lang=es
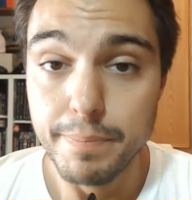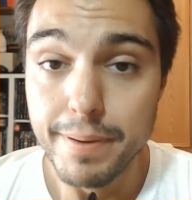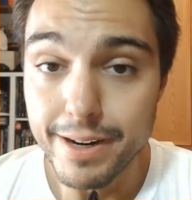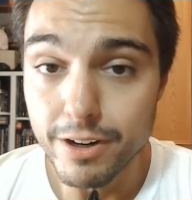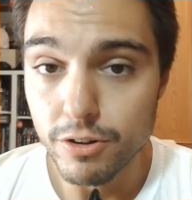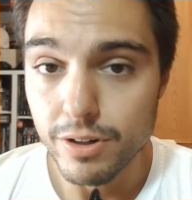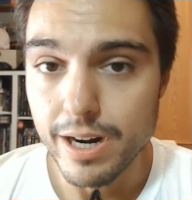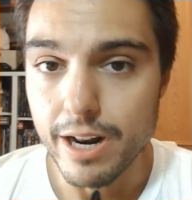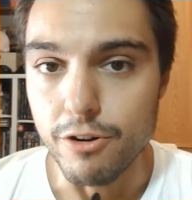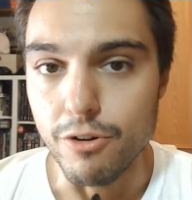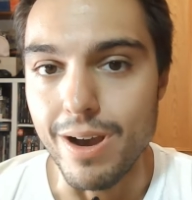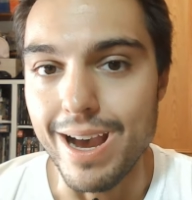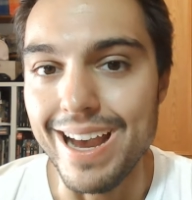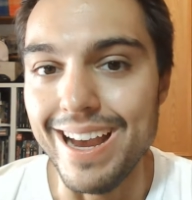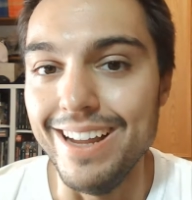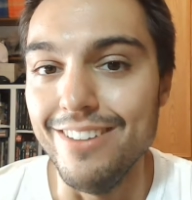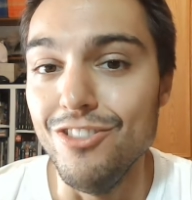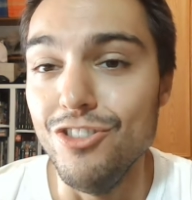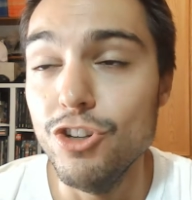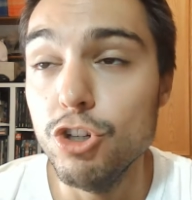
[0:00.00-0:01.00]
Pero claro,
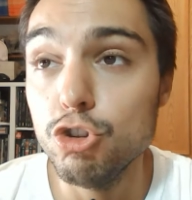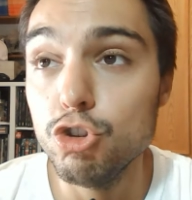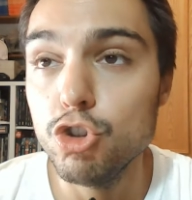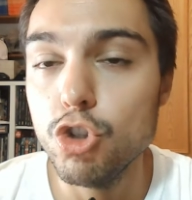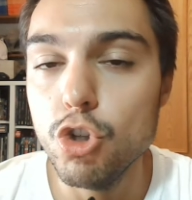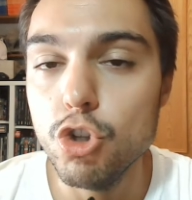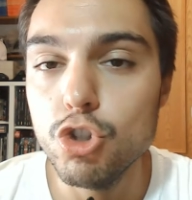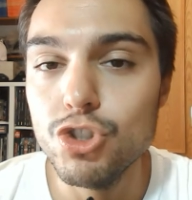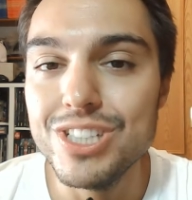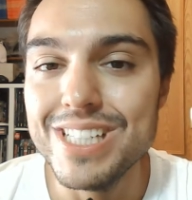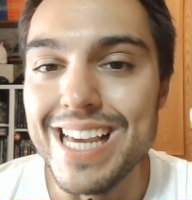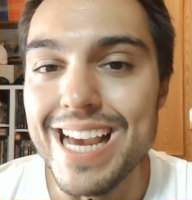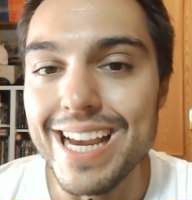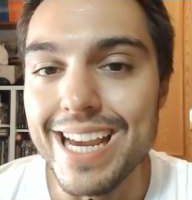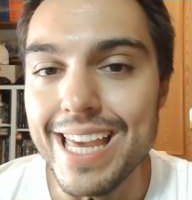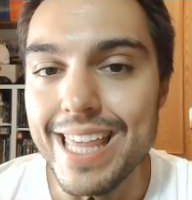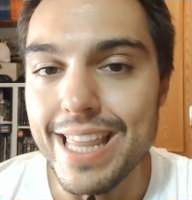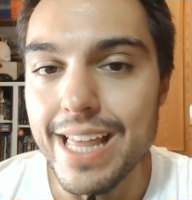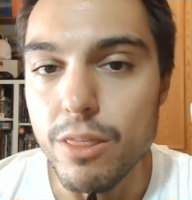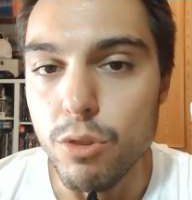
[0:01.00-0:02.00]
ah, no todo se ha
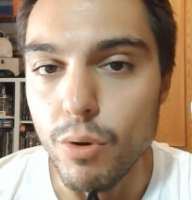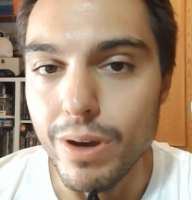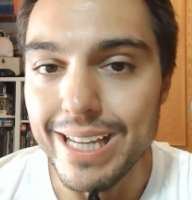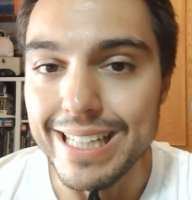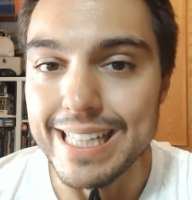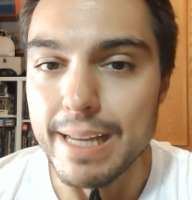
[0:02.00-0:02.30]
quedado ahí.